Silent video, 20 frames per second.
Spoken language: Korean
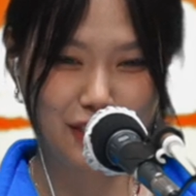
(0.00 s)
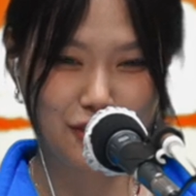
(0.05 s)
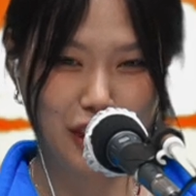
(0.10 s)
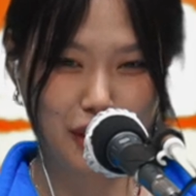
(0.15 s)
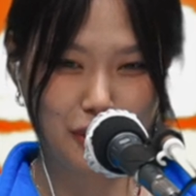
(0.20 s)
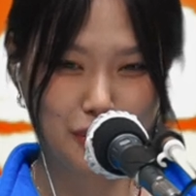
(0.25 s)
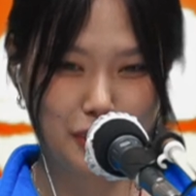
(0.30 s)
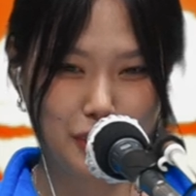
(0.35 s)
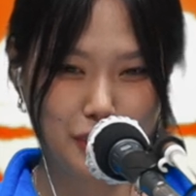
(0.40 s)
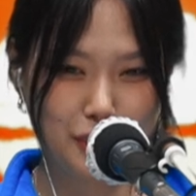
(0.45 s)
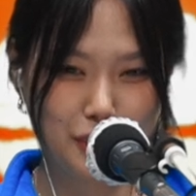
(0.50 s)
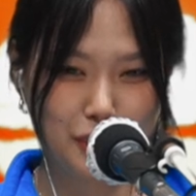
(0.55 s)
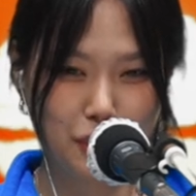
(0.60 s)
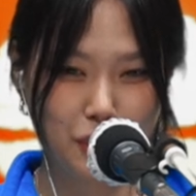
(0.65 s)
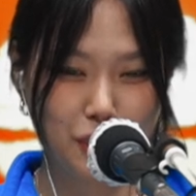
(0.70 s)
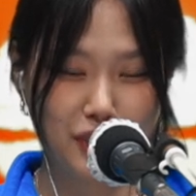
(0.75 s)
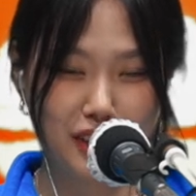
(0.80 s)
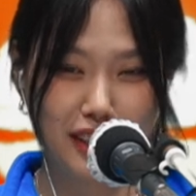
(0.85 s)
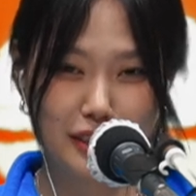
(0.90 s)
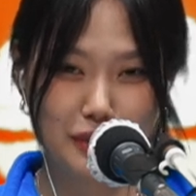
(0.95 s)
우리 앞으로도
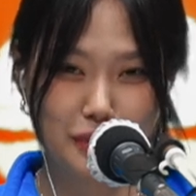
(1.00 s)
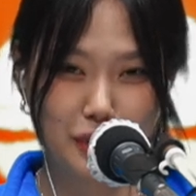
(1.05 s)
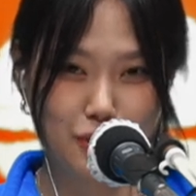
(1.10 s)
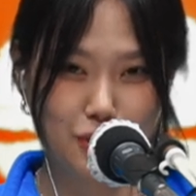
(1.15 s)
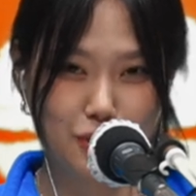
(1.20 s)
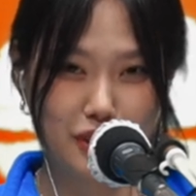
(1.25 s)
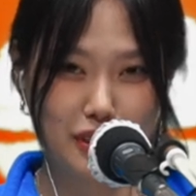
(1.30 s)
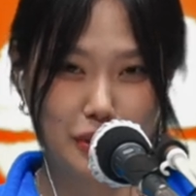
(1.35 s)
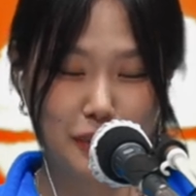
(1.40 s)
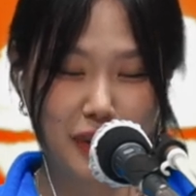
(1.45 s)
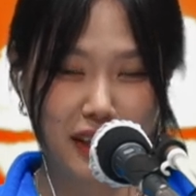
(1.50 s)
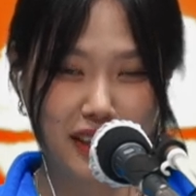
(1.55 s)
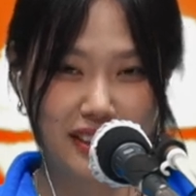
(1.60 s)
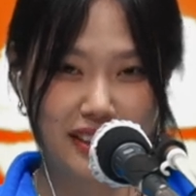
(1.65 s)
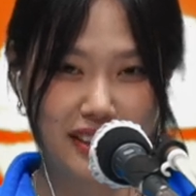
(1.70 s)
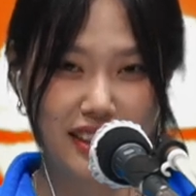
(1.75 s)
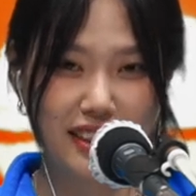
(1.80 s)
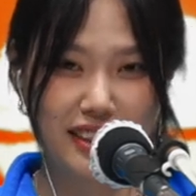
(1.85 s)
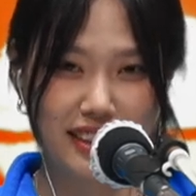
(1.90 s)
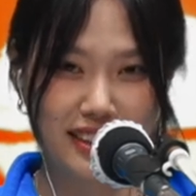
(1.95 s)
포기하지 말고 우리 음악
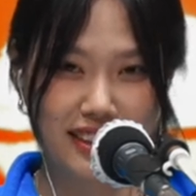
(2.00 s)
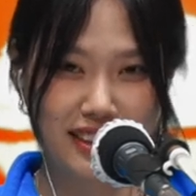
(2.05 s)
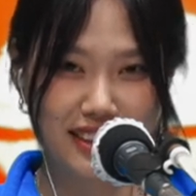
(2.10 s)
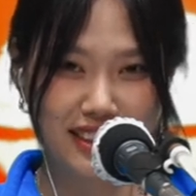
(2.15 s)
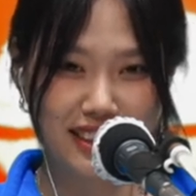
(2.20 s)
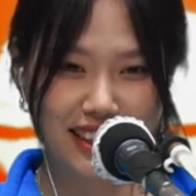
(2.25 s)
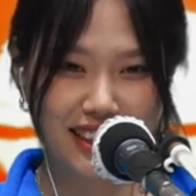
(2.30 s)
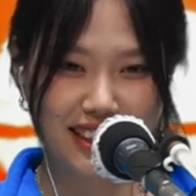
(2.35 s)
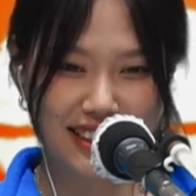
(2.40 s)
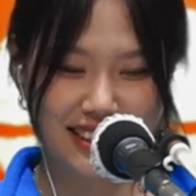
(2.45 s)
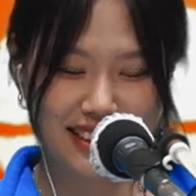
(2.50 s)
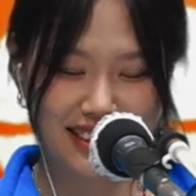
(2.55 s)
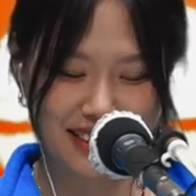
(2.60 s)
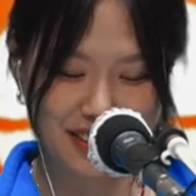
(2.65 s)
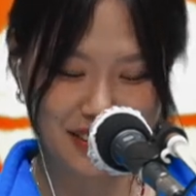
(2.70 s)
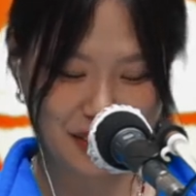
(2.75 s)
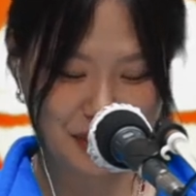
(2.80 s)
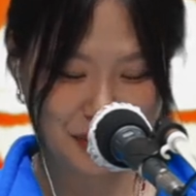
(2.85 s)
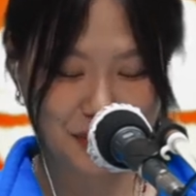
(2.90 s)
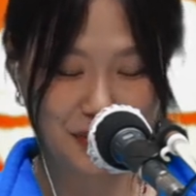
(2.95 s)
끝까지
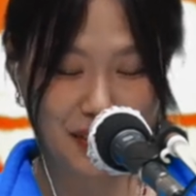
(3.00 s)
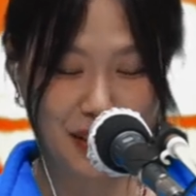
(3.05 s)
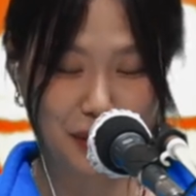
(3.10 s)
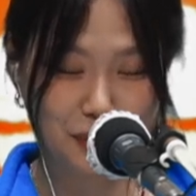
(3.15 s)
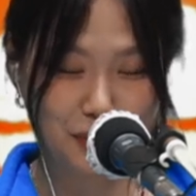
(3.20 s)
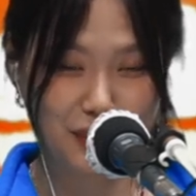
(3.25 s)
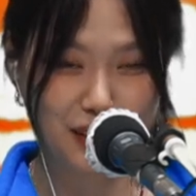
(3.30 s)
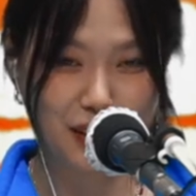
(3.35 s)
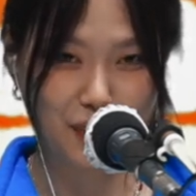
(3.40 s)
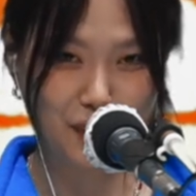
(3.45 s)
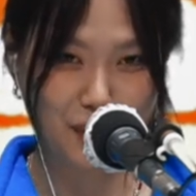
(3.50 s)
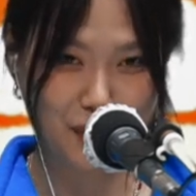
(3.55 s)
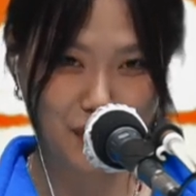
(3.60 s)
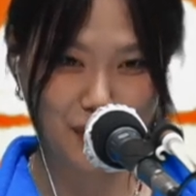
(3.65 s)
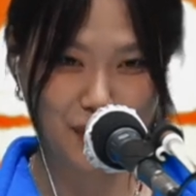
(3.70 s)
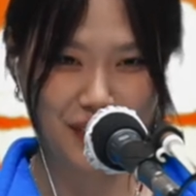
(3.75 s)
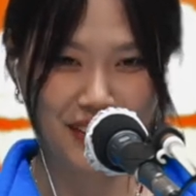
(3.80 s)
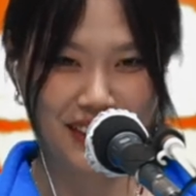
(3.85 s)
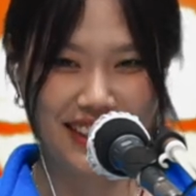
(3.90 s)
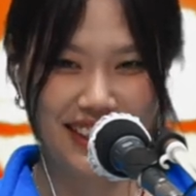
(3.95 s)
열심히 해보자고.
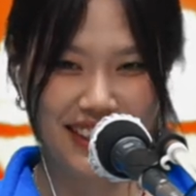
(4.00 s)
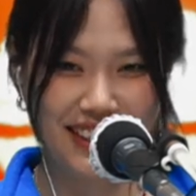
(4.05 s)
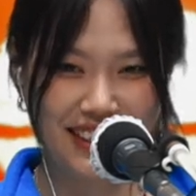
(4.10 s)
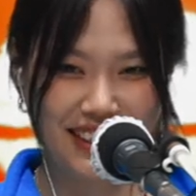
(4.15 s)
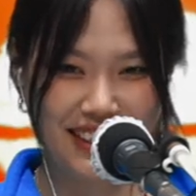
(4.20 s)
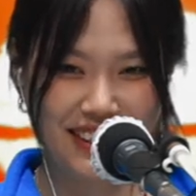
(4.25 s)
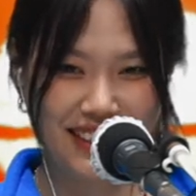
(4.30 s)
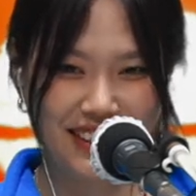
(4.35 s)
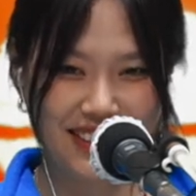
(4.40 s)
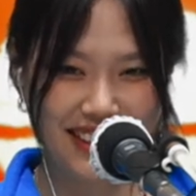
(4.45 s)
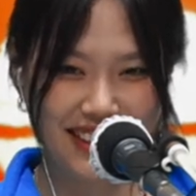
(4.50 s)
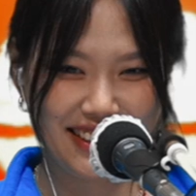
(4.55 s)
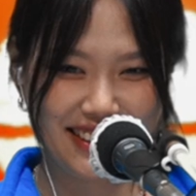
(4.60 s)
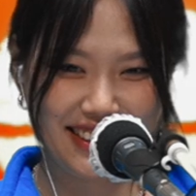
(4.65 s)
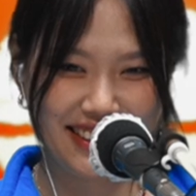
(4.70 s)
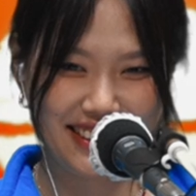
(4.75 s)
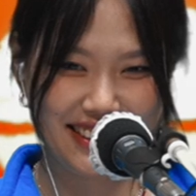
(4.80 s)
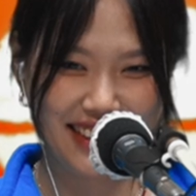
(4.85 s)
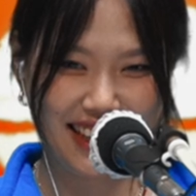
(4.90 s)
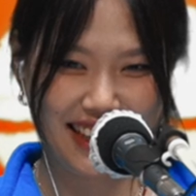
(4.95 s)

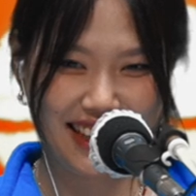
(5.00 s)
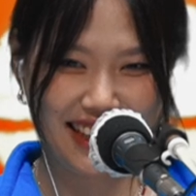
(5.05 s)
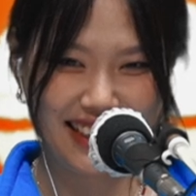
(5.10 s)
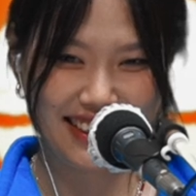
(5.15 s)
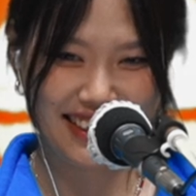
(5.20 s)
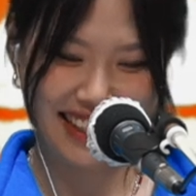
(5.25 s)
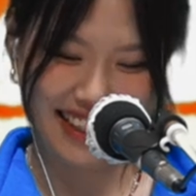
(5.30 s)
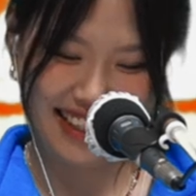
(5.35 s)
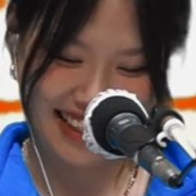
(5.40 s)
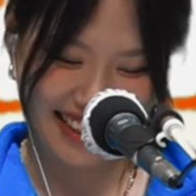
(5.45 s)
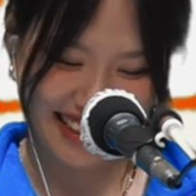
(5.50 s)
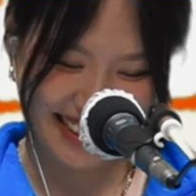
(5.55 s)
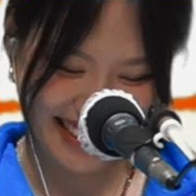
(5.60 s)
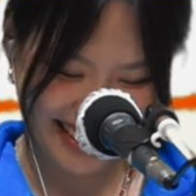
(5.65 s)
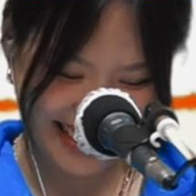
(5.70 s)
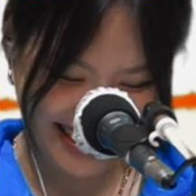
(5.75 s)
화이팅 사랑한다.